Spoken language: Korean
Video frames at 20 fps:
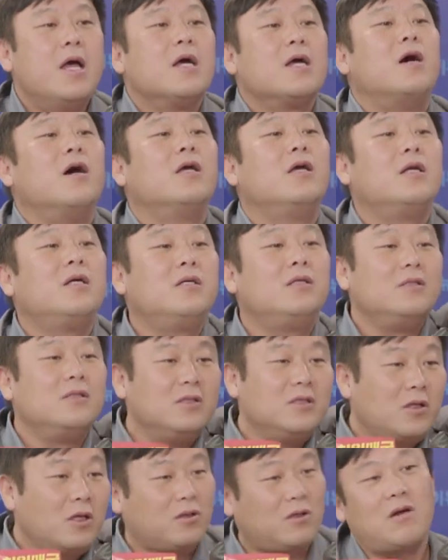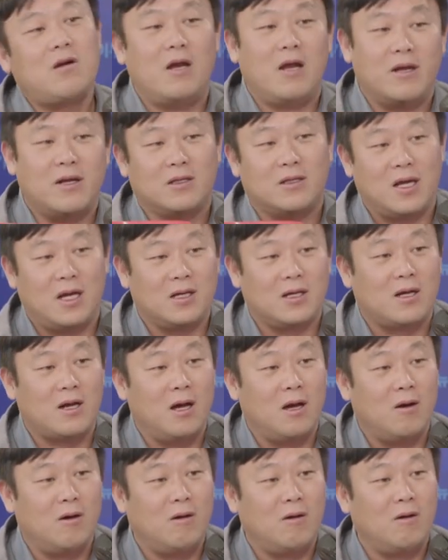거기는 셔터를
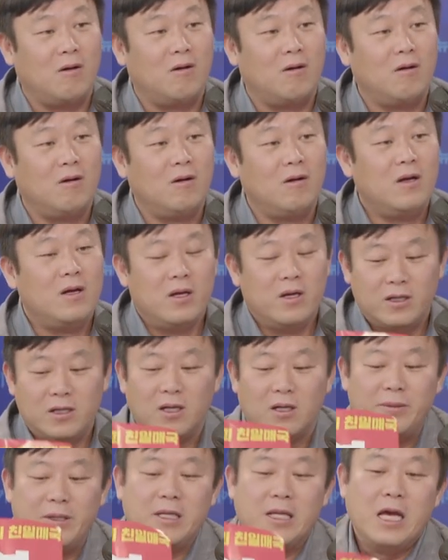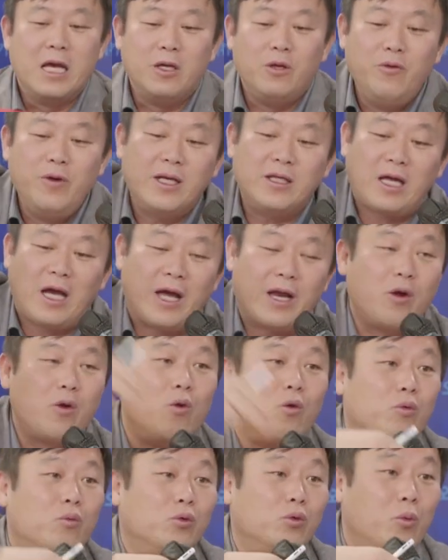내렸다니까요. 아... 그러면 위에서 아래로
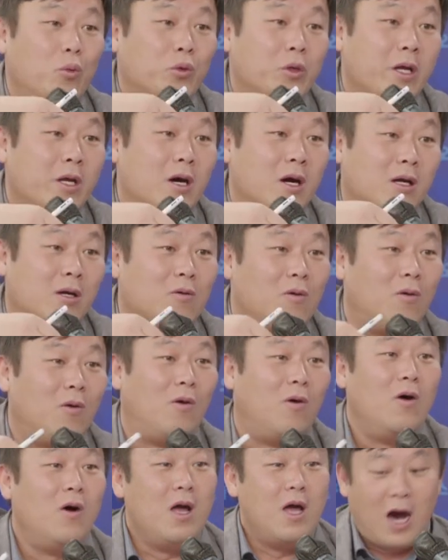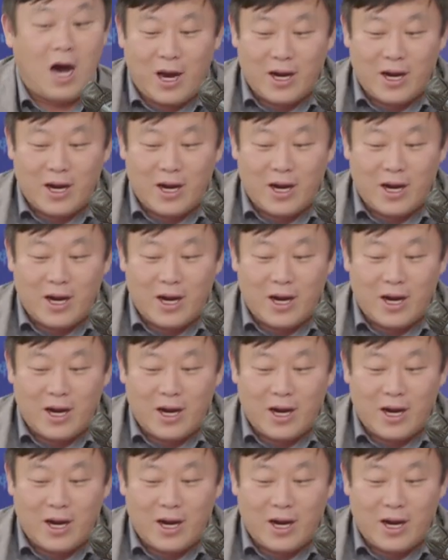오는 분도 못 내려갈 거고 그렇죠.